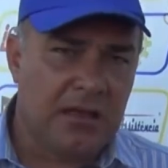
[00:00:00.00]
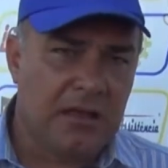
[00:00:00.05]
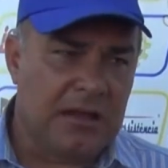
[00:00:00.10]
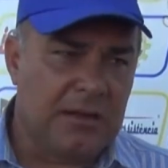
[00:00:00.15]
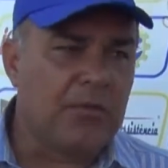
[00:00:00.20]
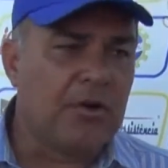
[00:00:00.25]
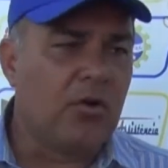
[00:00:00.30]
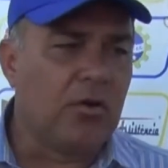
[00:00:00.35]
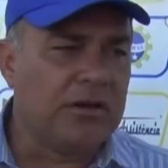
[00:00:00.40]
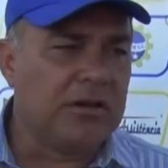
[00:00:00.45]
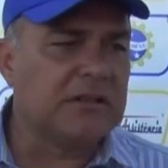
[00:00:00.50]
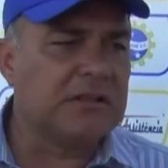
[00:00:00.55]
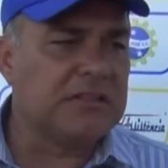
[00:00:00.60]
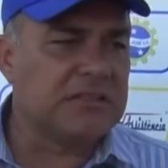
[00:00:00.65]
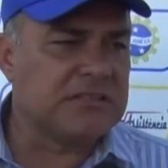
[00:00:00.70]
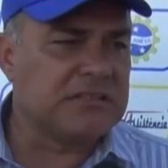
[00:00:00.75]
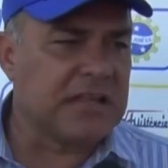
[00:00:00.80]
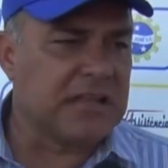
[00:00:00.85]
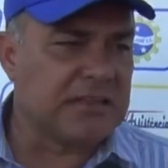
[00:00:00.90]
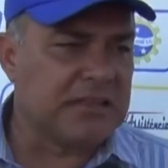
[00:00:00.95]
a maioria
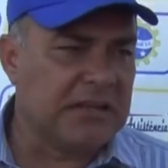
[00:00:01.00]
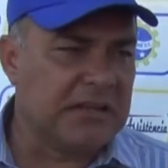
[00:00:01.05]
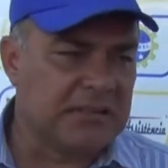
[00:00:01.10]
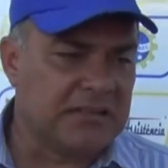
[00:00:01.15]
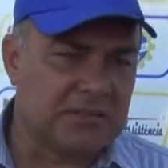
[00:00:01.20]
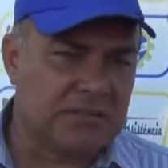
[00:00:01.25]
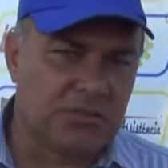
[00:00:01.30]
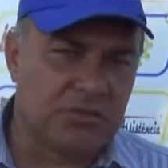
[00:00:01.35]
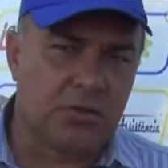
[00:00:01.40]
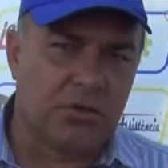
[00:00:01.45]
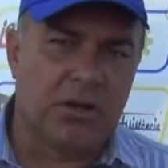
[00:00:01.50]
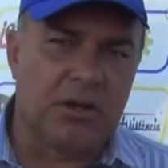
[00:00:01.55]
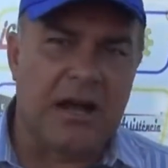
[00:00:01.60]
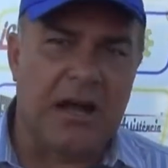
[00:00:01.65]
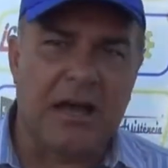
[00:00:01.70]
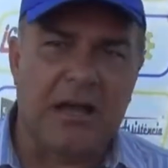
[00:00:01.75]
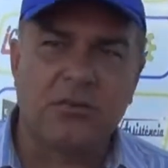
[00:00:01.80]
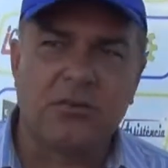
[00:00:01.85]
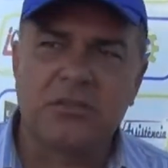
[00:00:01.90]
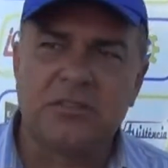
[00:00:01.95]
desses atletas que
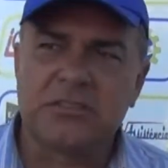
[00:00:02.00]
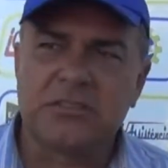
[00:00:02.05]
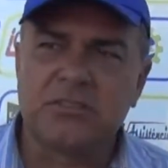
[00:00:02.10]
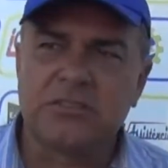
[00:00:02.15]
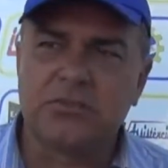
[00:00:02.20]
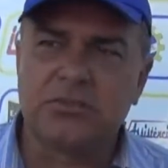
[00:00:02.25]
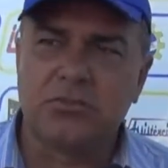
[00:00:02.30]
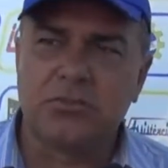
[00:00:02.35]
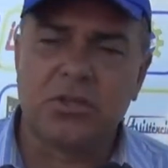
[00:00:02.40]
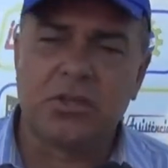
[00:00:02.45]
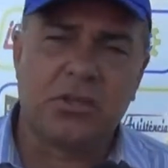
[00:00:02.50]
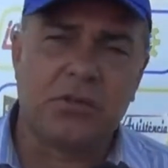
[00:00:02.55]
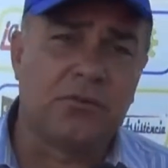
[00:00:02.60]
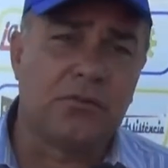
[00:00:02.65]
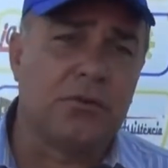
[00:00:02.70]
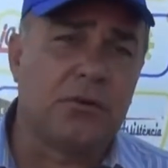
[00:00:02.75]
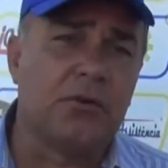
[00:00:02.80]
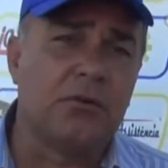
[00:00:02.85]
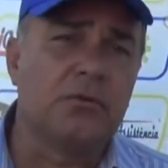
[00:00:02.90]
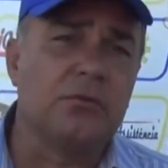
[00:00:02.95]
jogaram nesse jogo e que
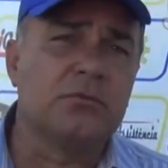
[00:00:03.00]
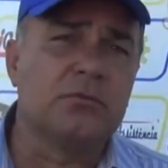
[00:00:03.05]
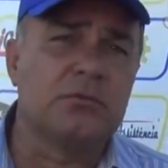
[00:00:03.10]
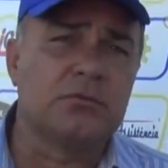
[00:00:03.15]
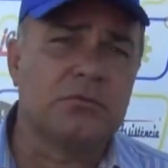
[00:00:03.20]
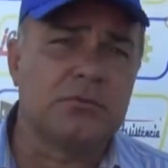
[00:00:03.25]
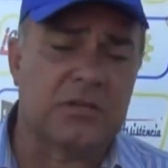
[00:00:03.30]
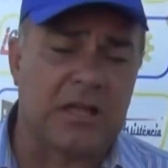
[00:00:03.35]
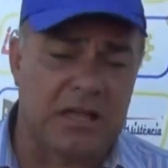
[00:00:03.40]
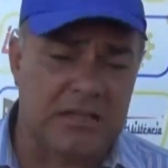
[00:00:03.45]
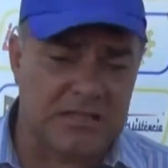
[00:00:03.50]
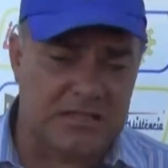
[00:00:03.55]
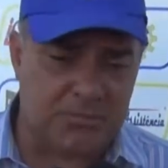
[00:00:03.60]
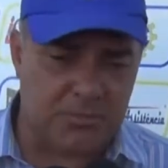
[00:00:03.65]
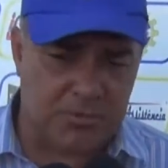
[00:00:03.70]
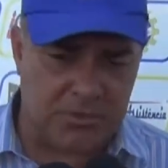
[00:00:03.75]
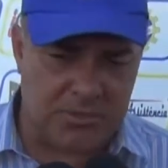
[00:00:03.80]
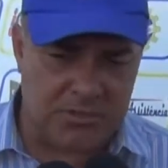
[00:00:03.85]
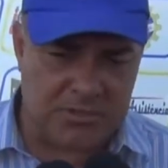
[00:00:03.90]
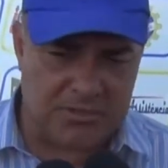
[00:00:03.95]
vão estar à
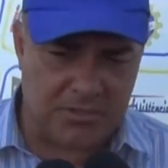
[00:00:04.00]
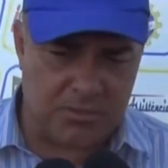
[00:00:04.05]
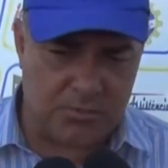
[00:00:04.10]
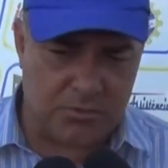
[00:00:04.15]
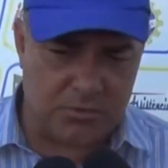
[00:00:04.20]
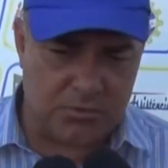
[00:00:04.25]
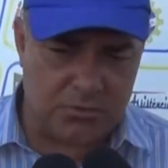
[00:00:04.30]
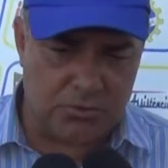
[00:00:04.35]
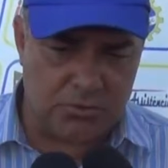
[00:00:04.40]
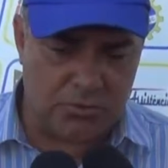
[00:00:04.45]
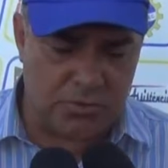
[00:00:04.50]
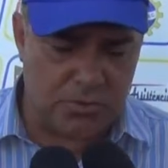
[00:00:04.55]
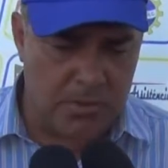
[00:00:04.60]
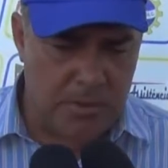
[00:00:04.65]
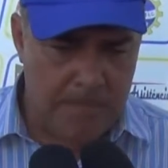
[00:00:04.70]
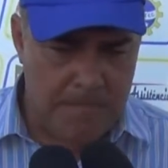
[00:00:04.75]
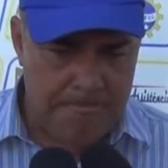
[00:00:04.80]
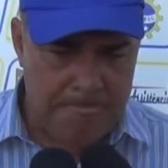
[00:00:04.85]
disposição para o jogo.